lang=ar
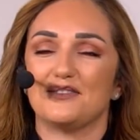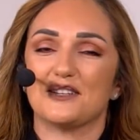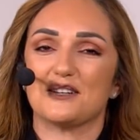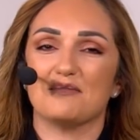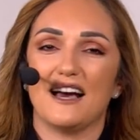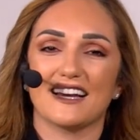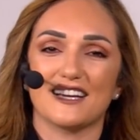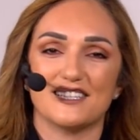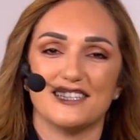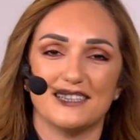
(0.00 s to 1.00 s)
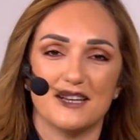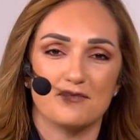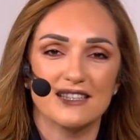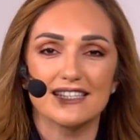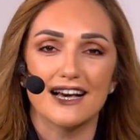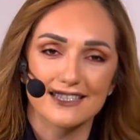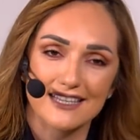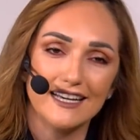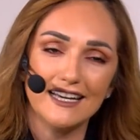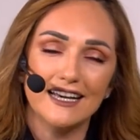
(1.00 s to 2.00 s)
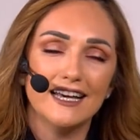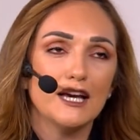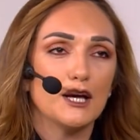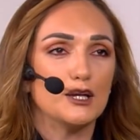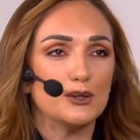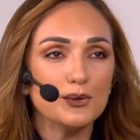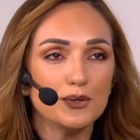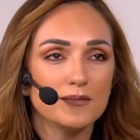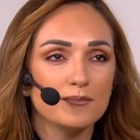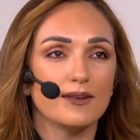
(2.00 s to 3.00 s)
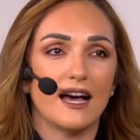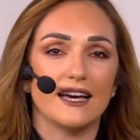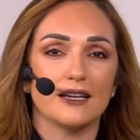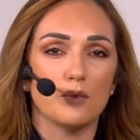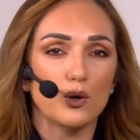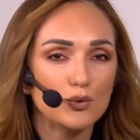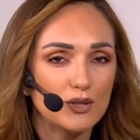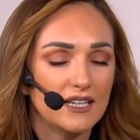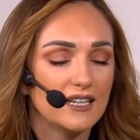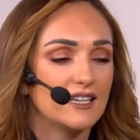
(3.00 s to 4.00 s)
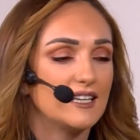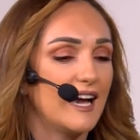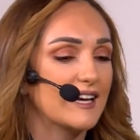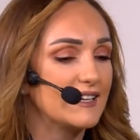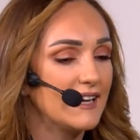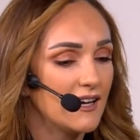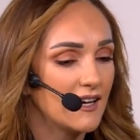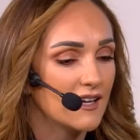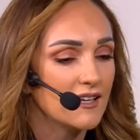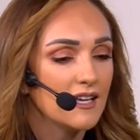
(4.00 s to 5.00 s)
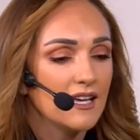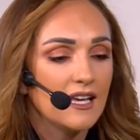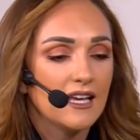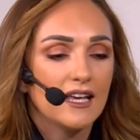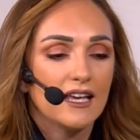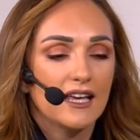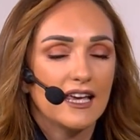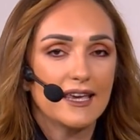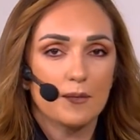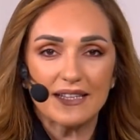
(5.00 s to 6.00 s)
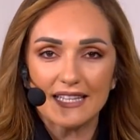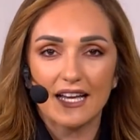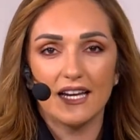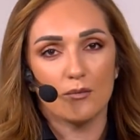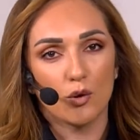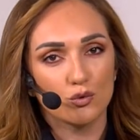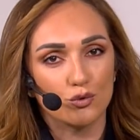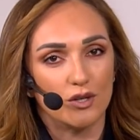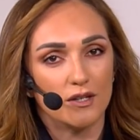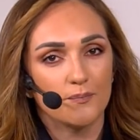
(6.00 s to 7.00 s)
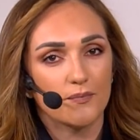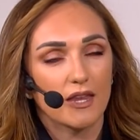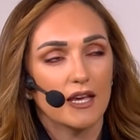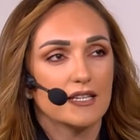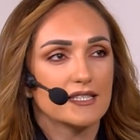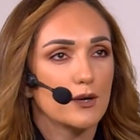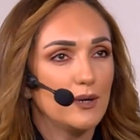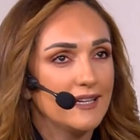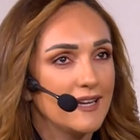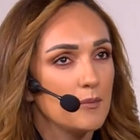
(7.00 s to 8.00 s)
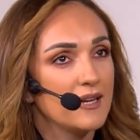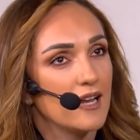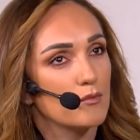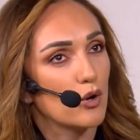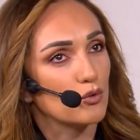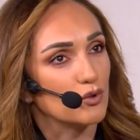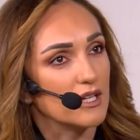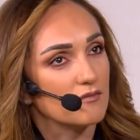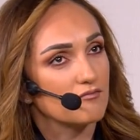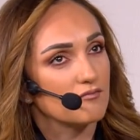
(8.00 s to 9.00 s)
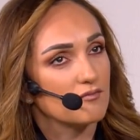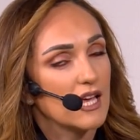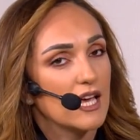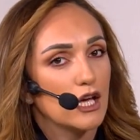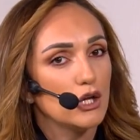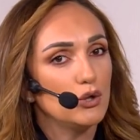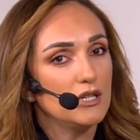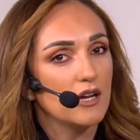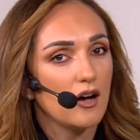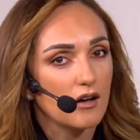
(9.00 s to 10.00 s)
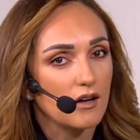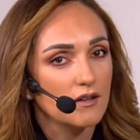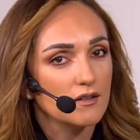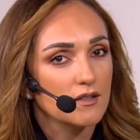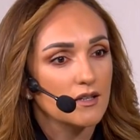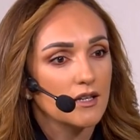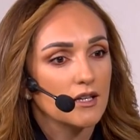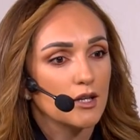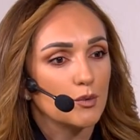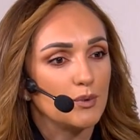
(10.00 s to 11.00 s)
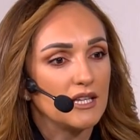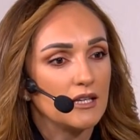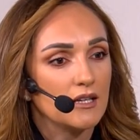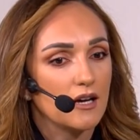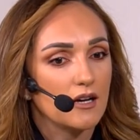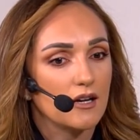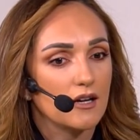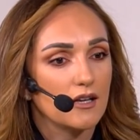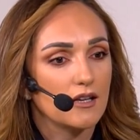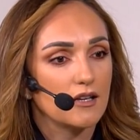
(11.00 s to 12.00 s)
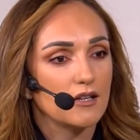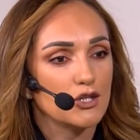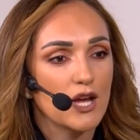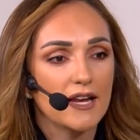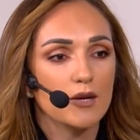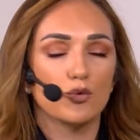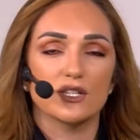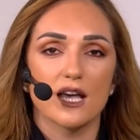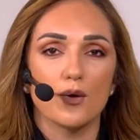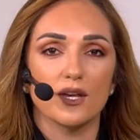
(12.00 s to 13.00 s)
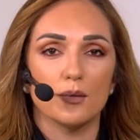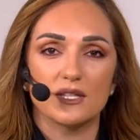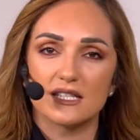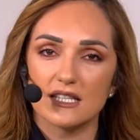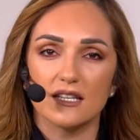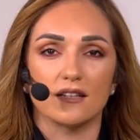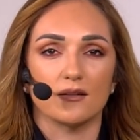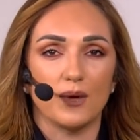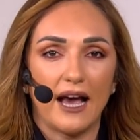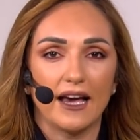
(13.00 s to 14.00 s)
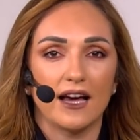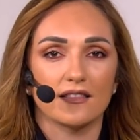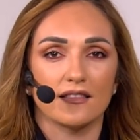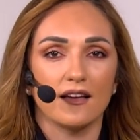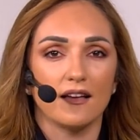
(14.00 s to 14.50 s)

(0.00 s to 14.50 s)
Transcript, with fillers: فيكم بحلقة جديدة من صحصح اليوم هاي المقولة اللي حكيناها هي مدخل لموضوع استوحيناه من هالمقولة له علاقة بجانب وزاوية بتصير بحياتنا